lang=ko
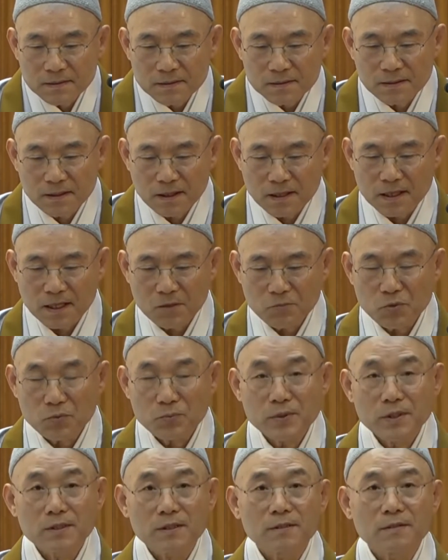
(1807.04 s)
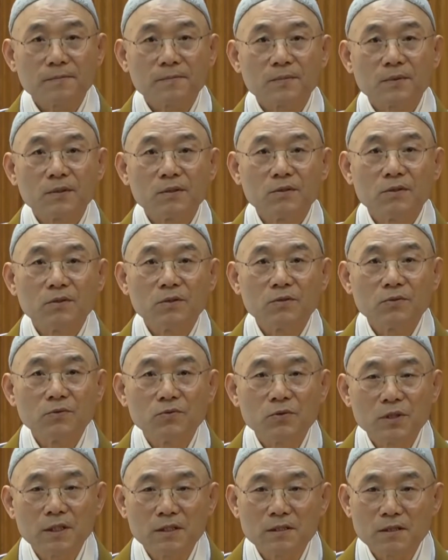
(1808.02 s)
생각해 보면은
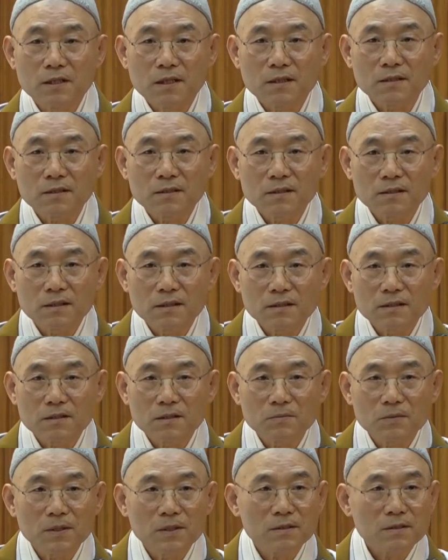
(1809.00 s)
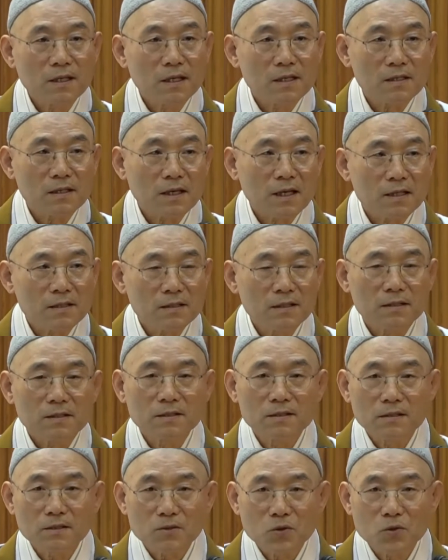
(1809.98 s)
우리 이제 이 지금 영상을 같이
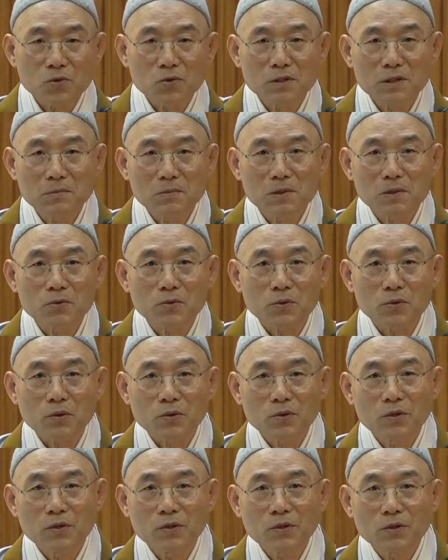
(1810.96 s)
하시는 교도님들도